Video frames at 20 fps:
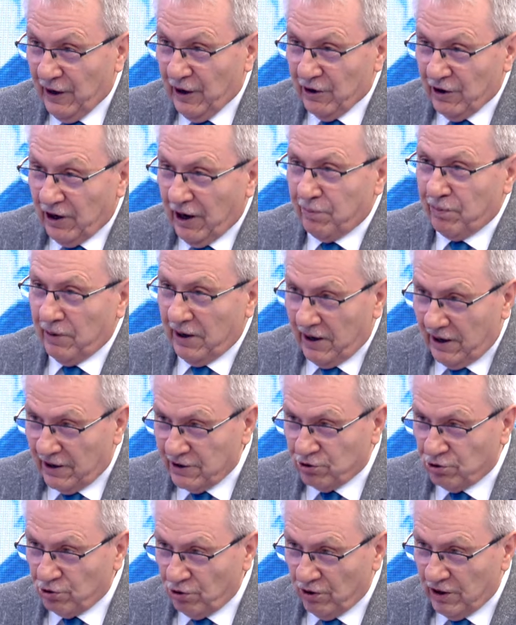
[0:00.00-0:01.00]
Kapağı
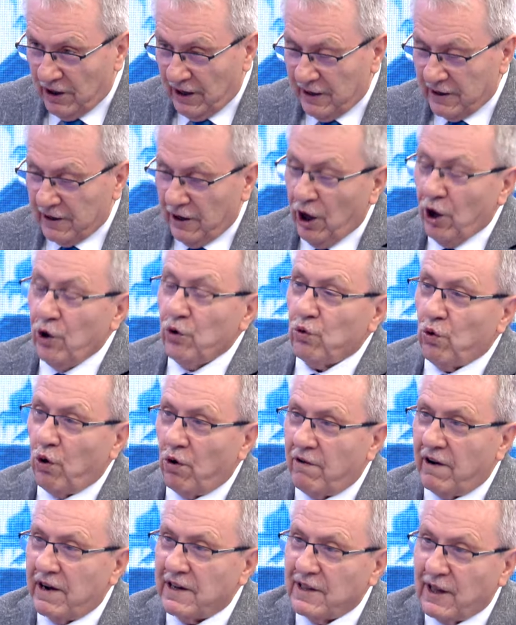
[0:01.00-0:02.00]
açıyorlar.
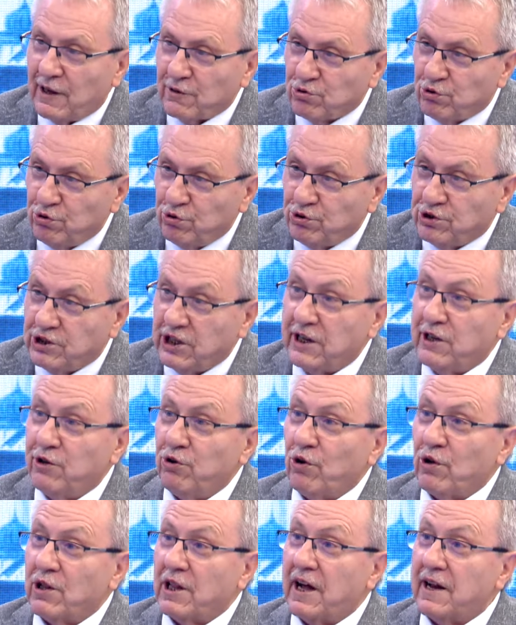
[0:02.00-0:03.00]
Kovayla suyu
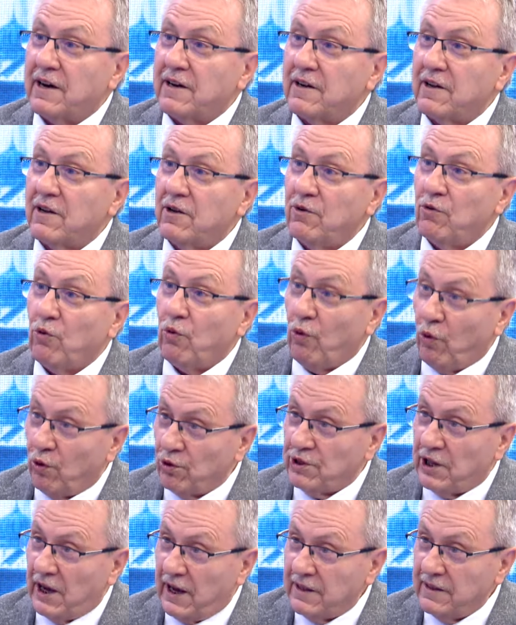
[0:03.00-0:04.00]
çekiyorlar
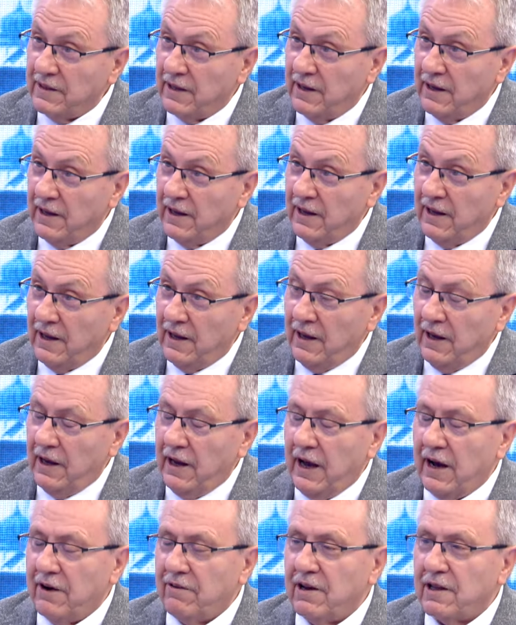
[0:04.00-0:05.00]
ondan.
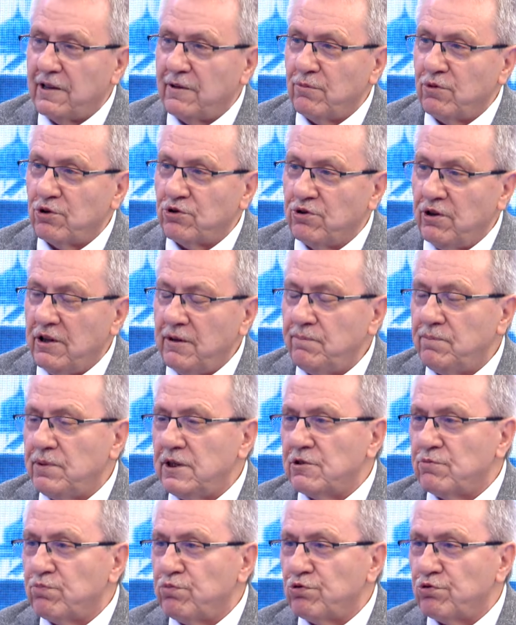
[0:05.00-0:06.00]
Efendim söyleyeyim
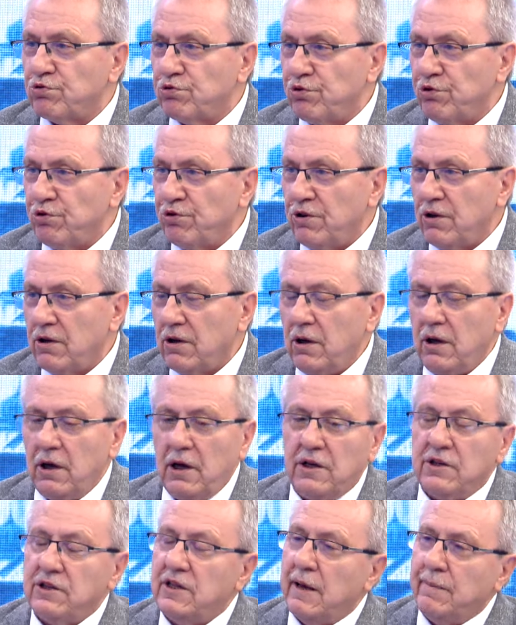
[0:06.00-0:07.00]
biz bu suyu
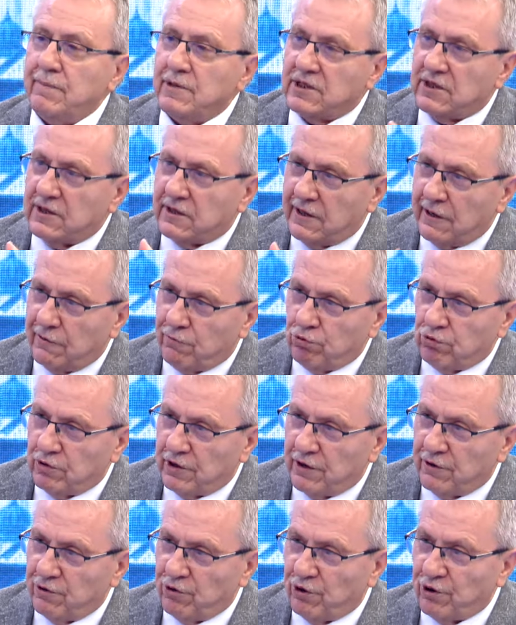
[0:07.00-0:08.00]
temizlikte
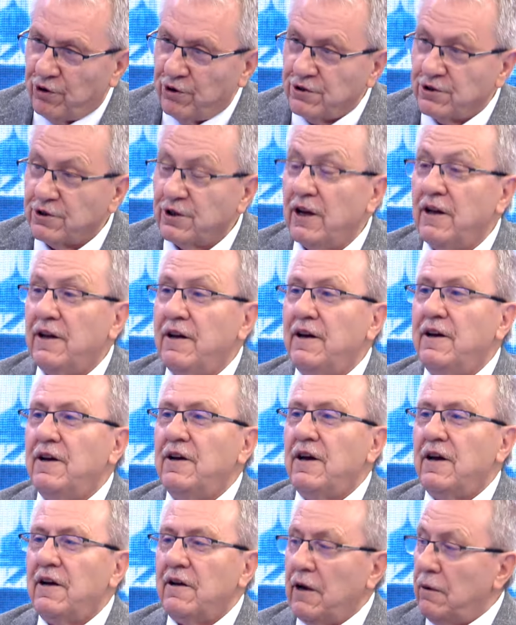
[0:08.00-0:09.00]
kullanıyoruz. Çamaşır, bulaşık.
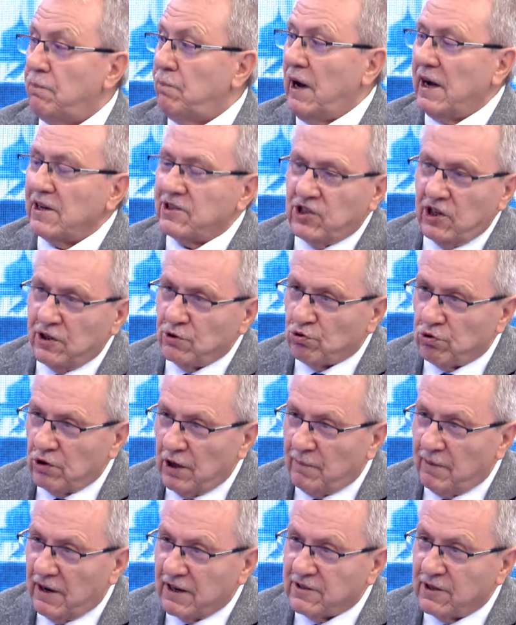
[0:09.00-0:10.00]
Ee, bahçeyi
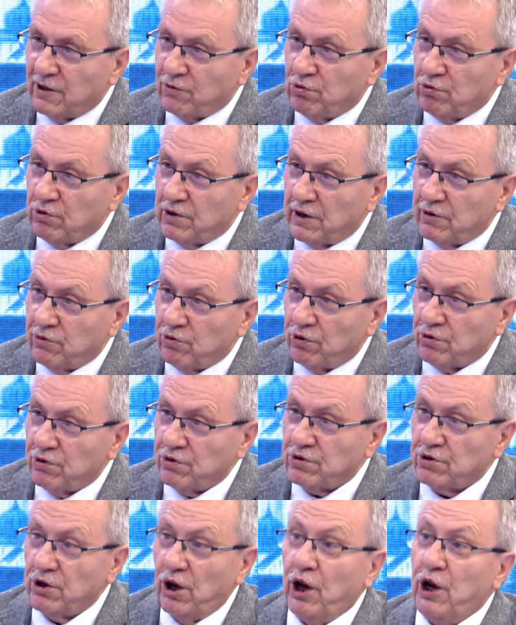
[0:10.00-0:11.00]
sulamakta
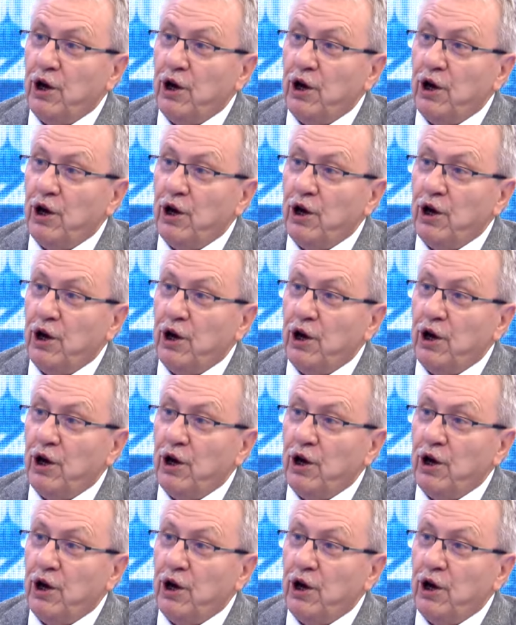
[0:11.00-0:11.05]
kullanıyoruz.